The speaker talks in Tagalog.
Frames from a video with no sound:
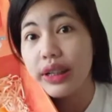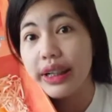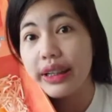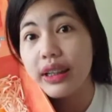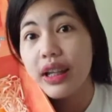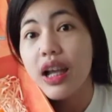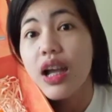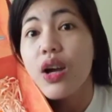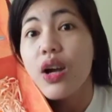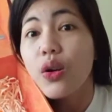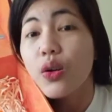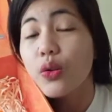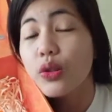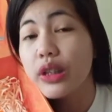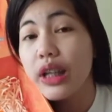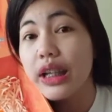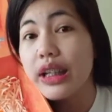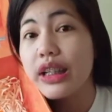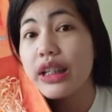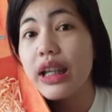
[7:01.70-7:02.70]
ulit kung
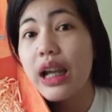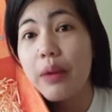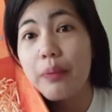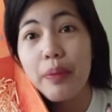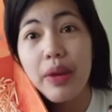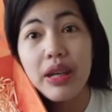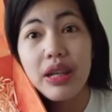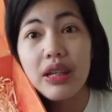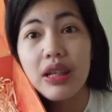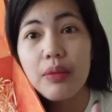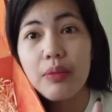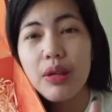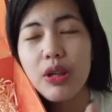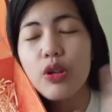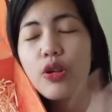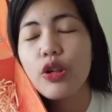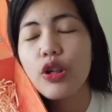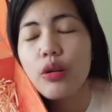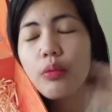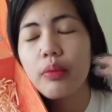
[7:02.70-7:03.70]
saan sila pwedeng ibili.
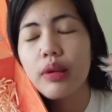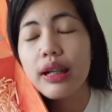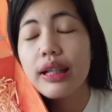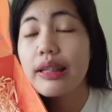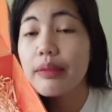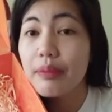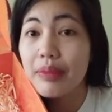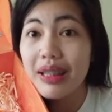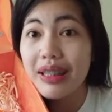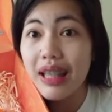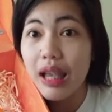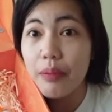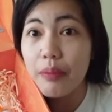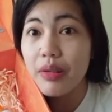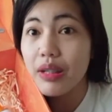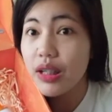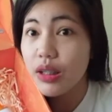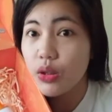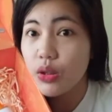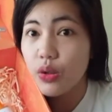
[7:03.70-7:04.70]
Kung hindi ko man
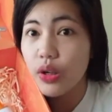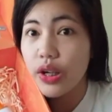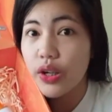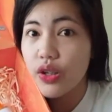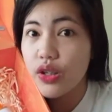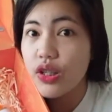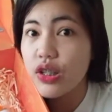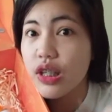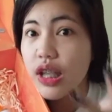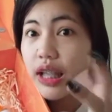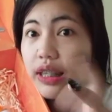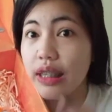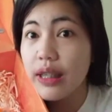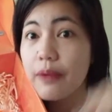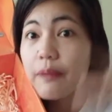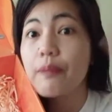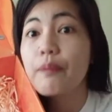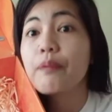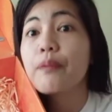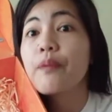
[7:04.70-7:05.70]
masasabi dito ngayon sa
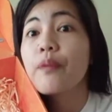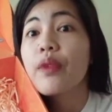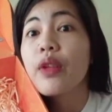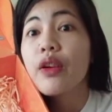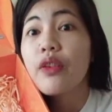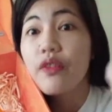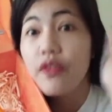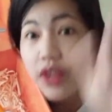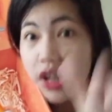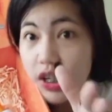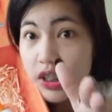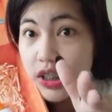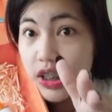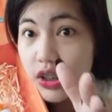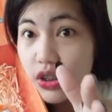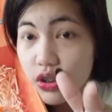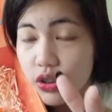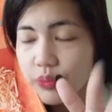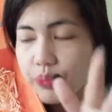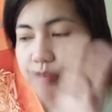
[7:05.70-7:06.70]
ating vlog
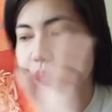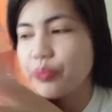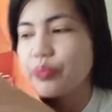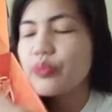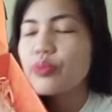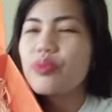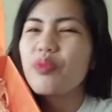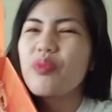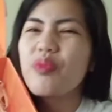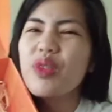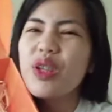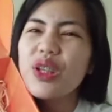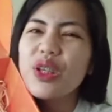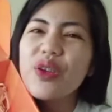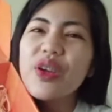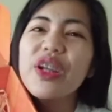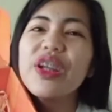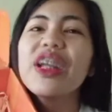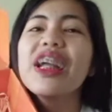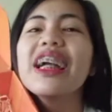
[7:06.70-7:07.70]
na to. So,
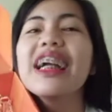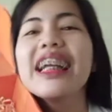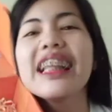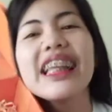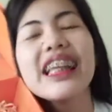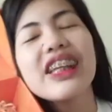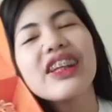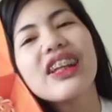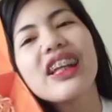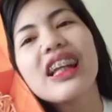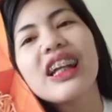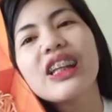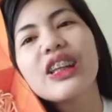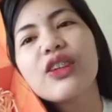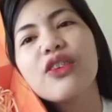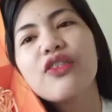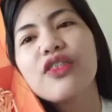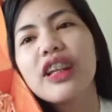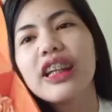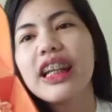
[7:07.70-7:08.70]
ayun, hanggang dito na lang
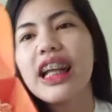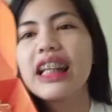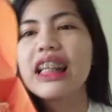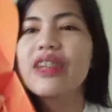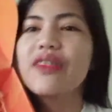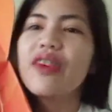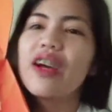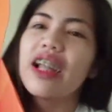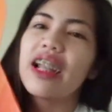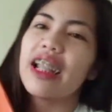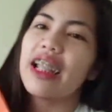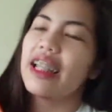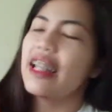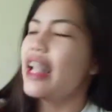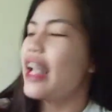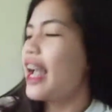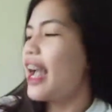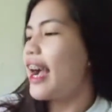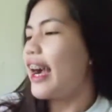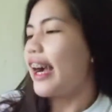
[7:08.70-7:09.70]
itong vlog natin, Maren.
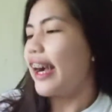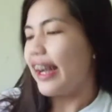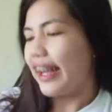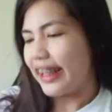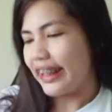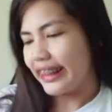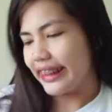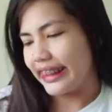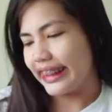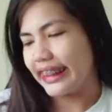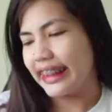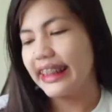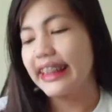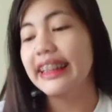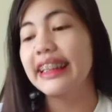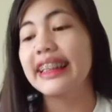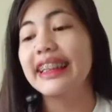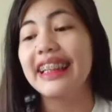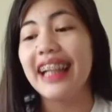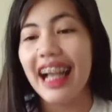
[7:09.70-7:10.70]
And,
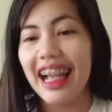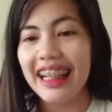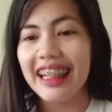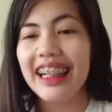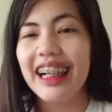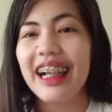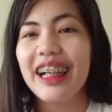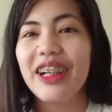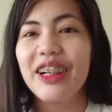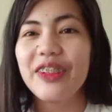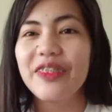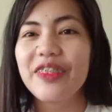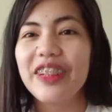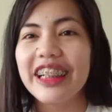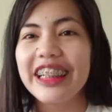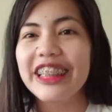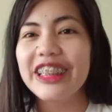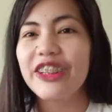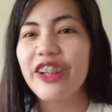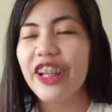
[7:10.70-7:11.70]
yeah, I hope
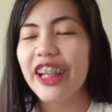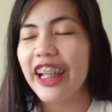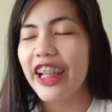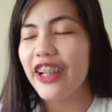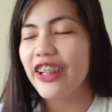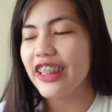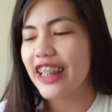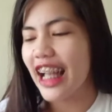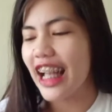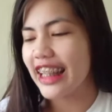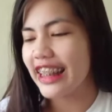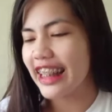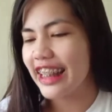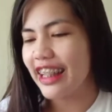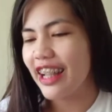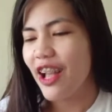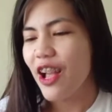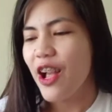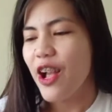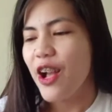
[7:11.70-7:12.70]
nag-enjoy kayo sa atin